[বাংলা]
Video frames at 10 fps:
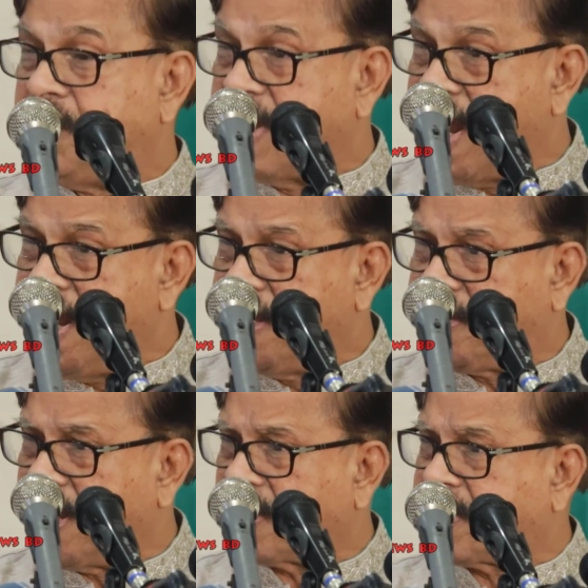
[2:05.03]
যেই
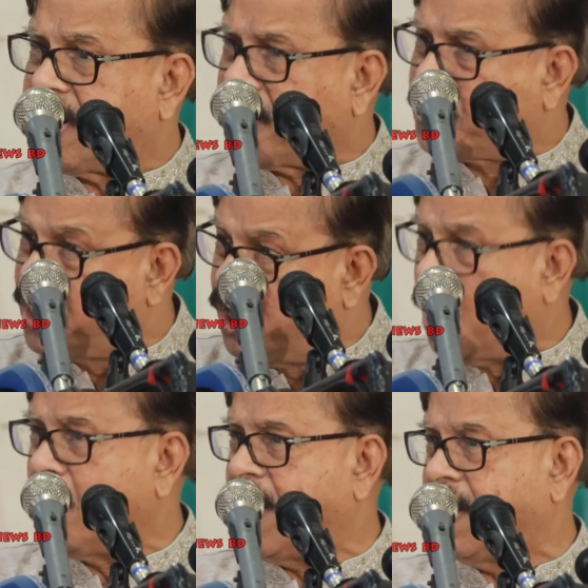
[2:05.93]
ইতিহাসে এরা ছিল
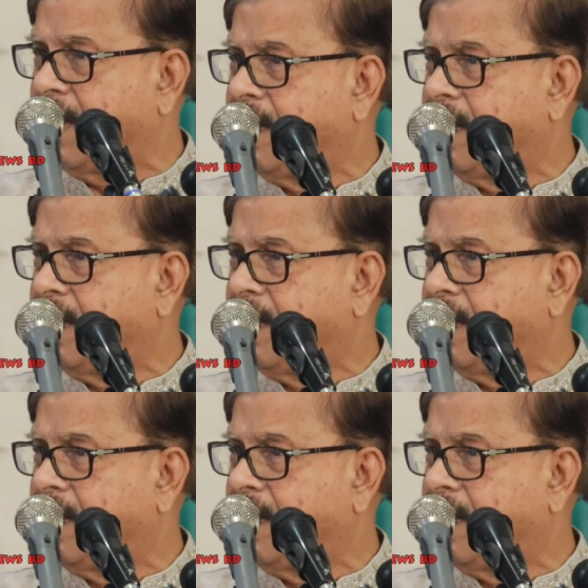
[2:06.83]
না